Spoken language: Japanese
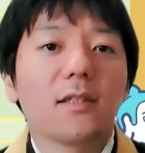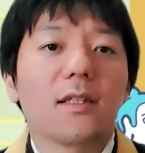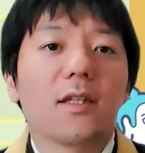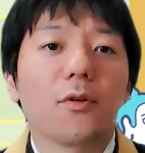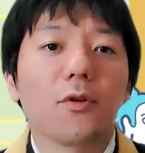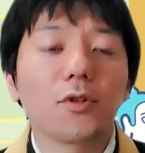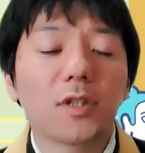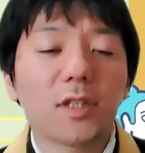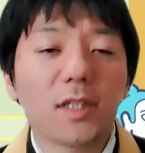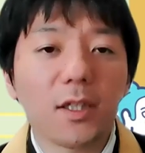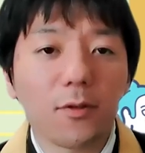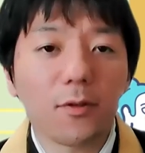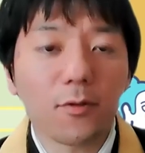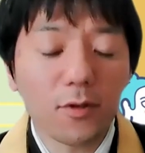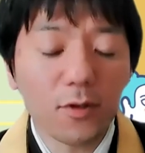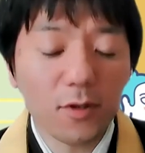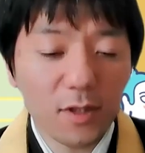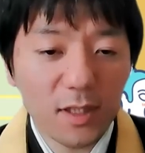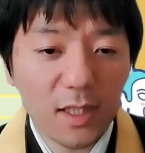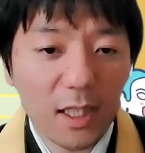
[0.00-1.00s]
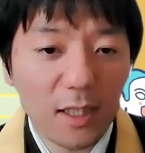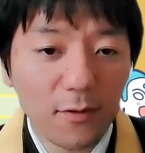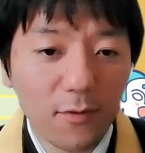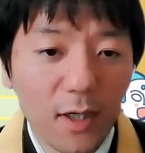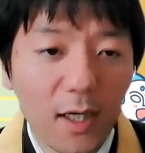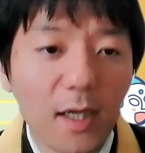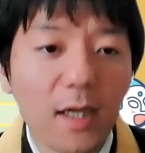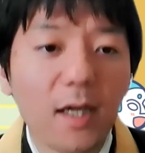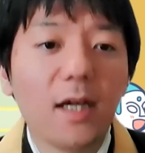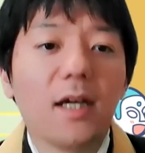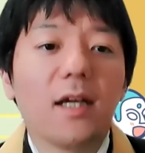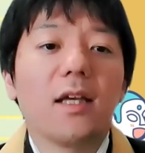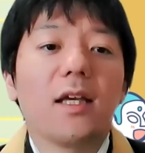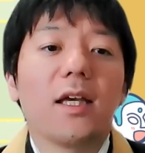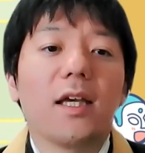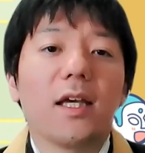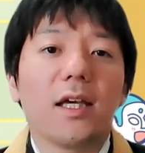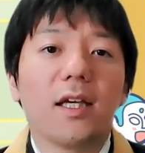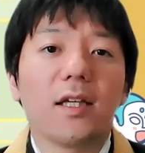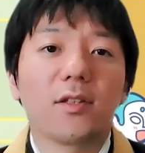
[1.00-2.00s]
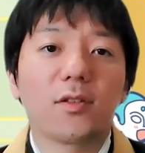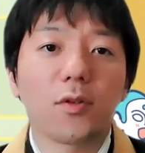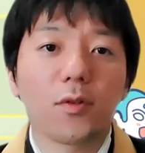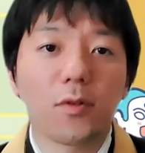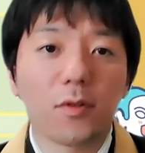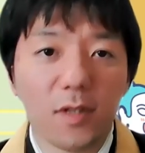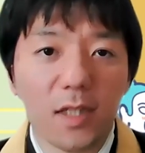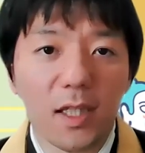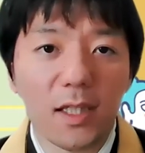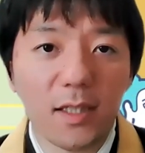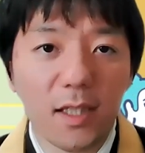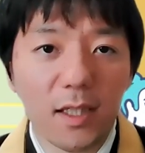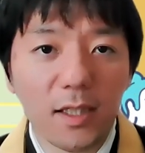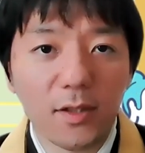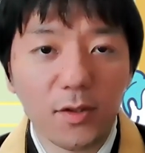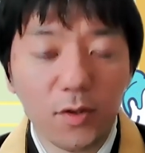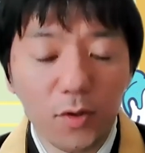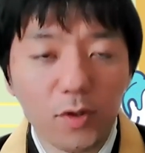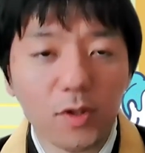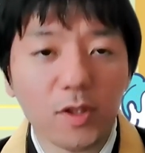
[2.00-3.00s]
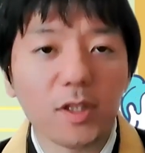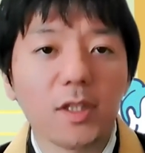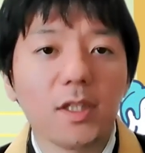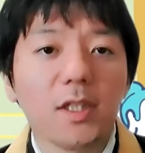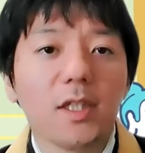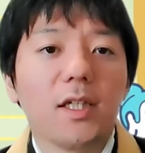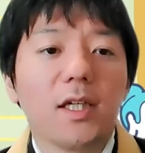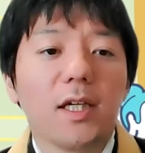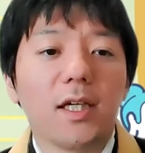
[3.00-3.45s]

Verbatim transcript: で落ちたこと自体は、えー、ショックだったでしょうし、